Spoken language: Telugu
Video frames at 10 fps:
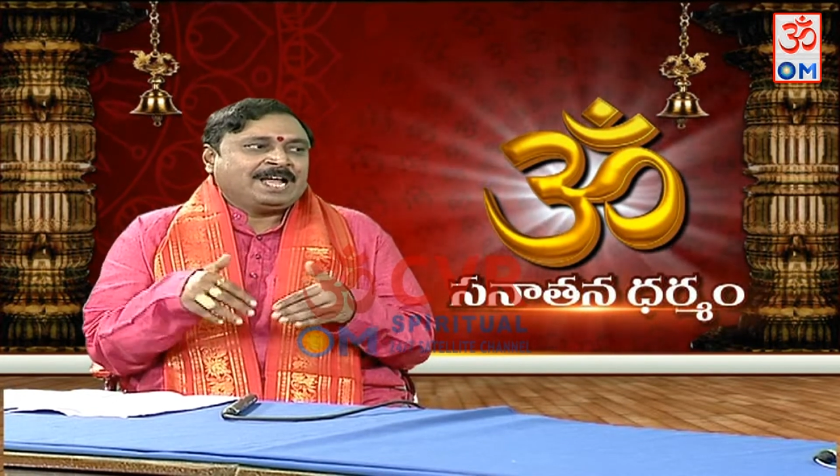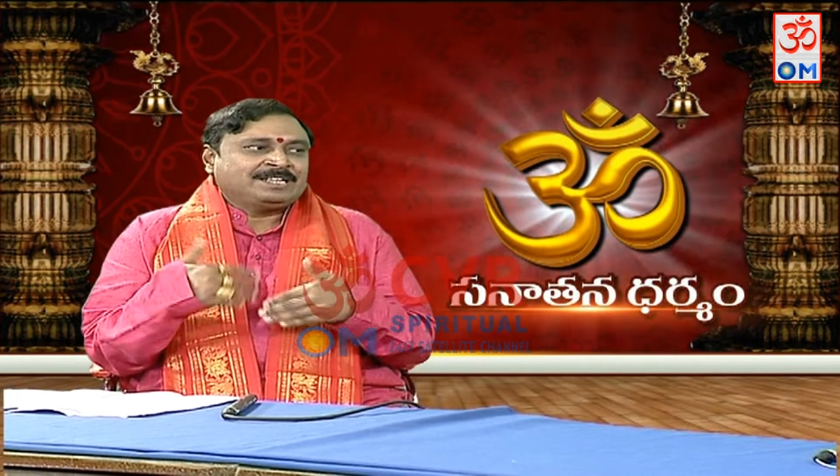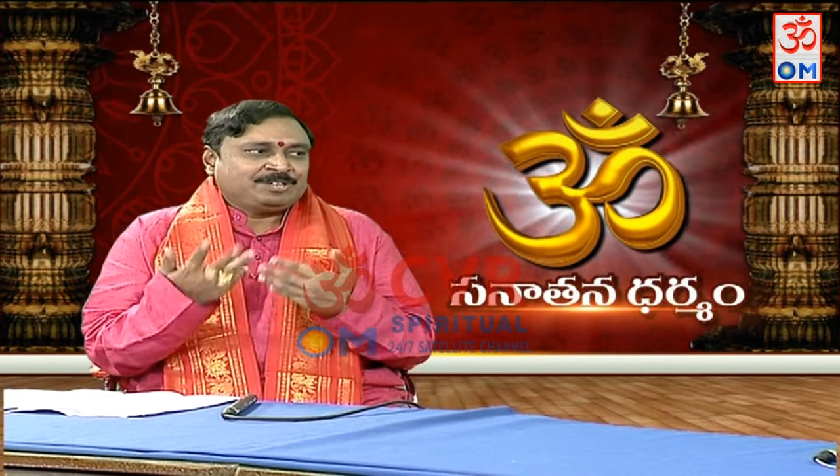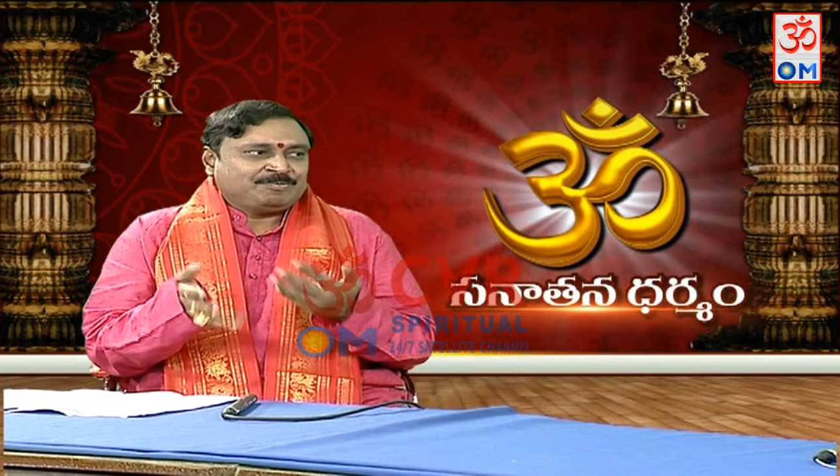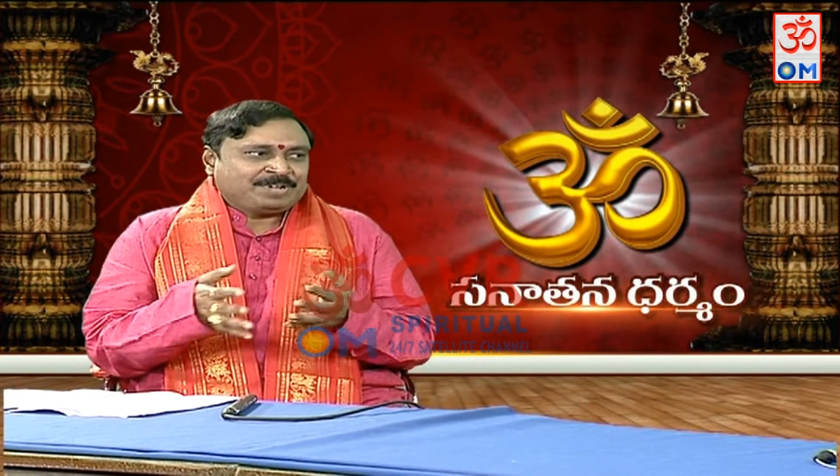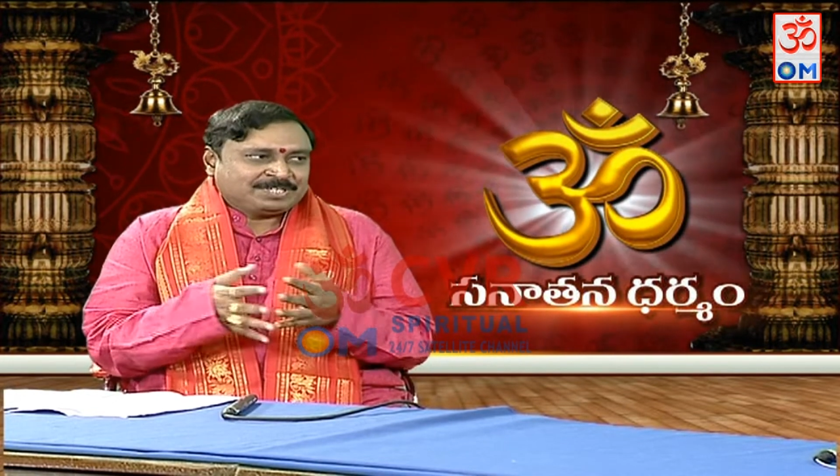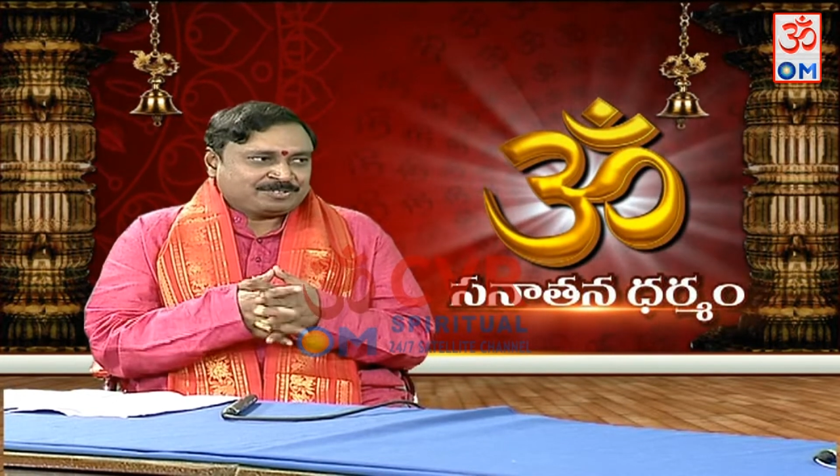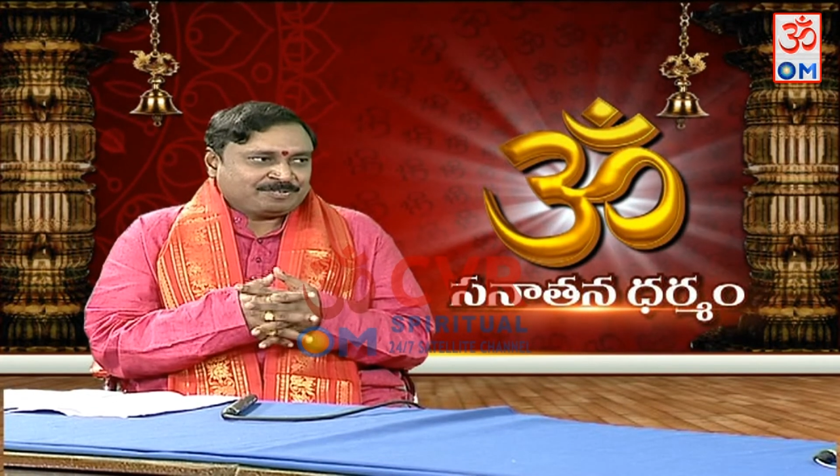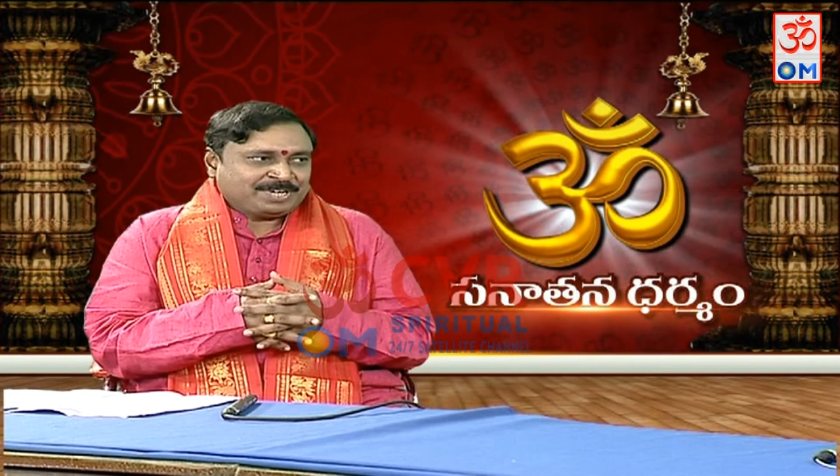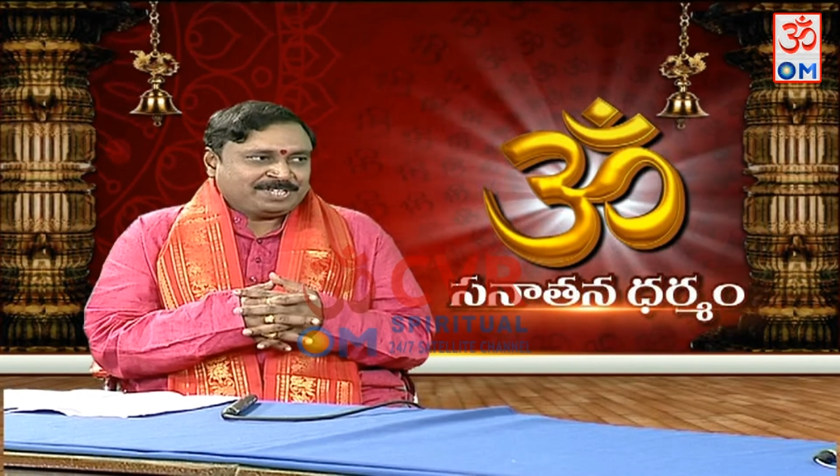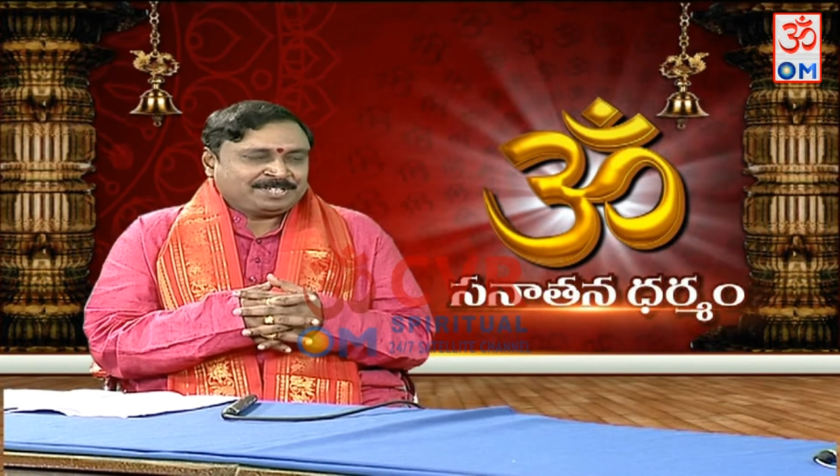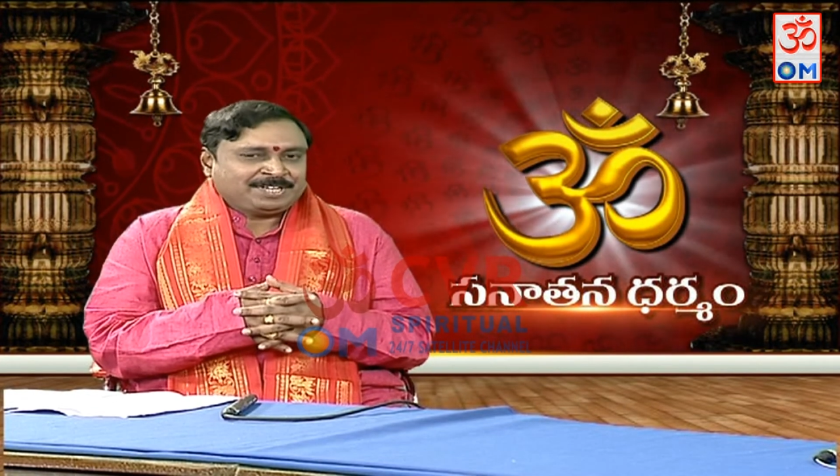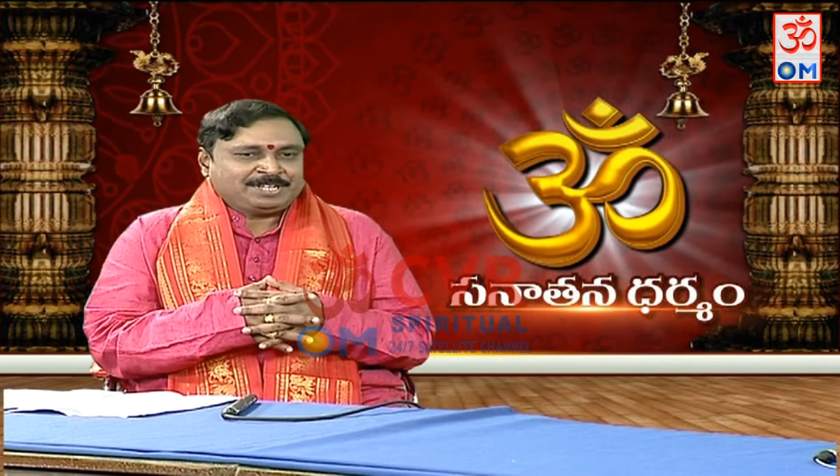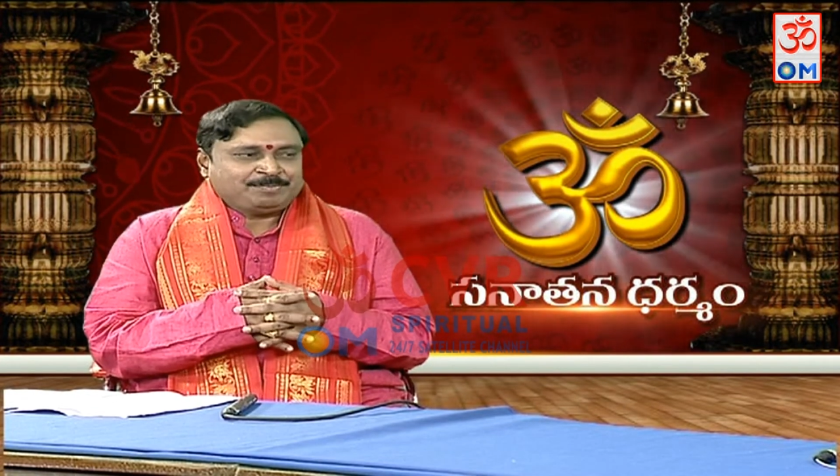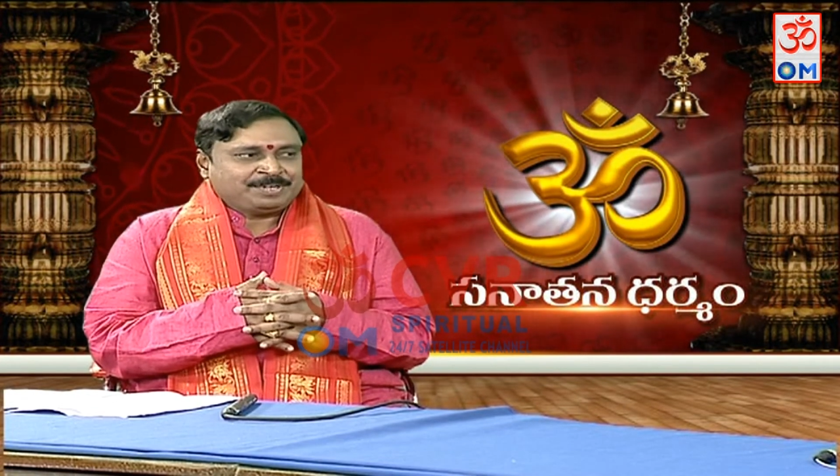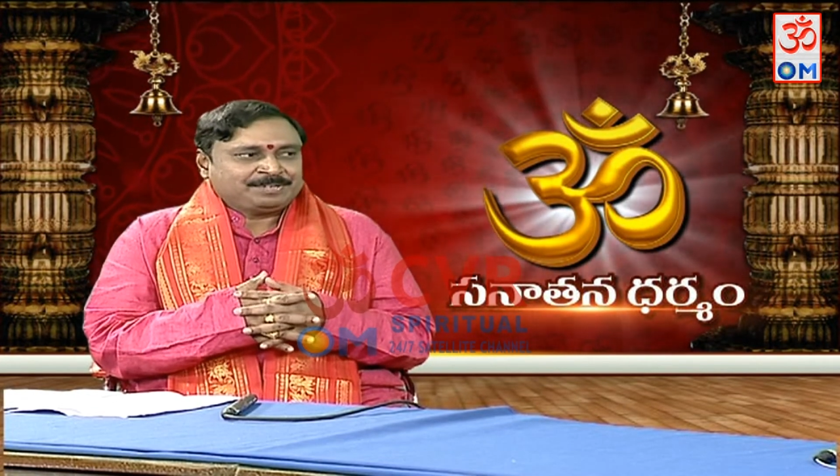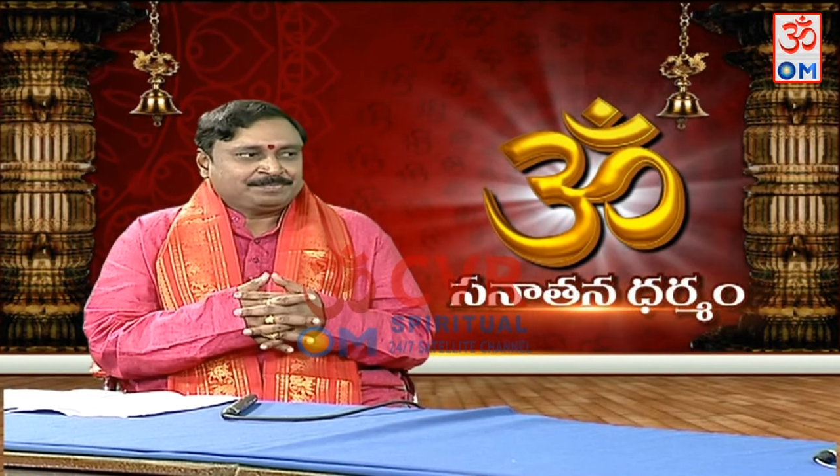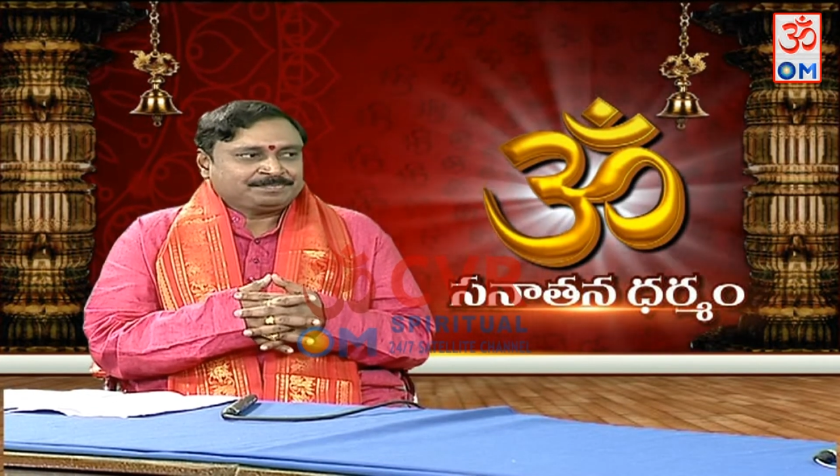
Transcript: అర్థం వాస్తవంగా అయితే అదమ్మా